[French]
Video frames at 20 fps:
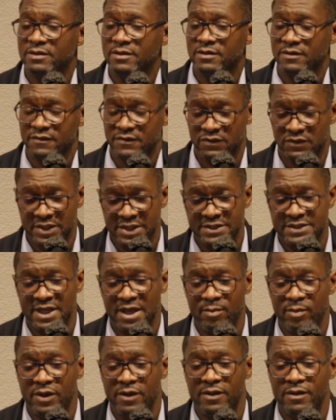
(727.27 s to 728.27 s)
dans
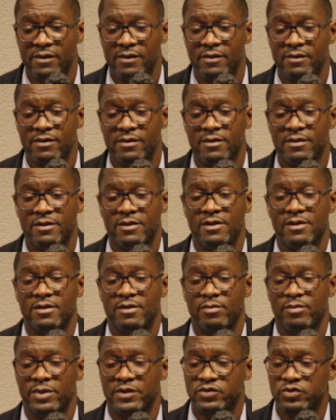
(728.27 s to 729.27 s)
l'étable,
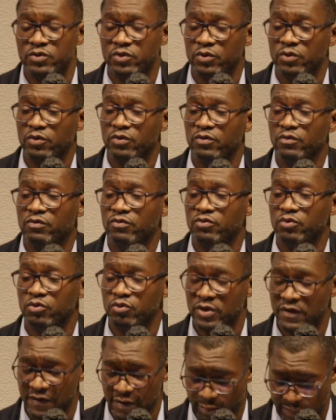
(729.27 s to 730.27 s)
parce que vous ne lui
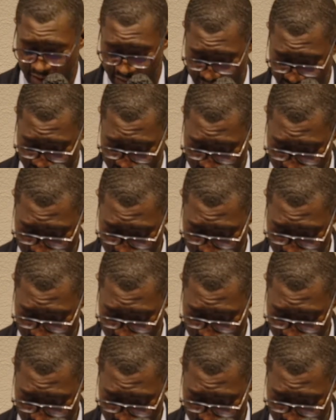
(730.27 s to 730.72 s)
avez pas fait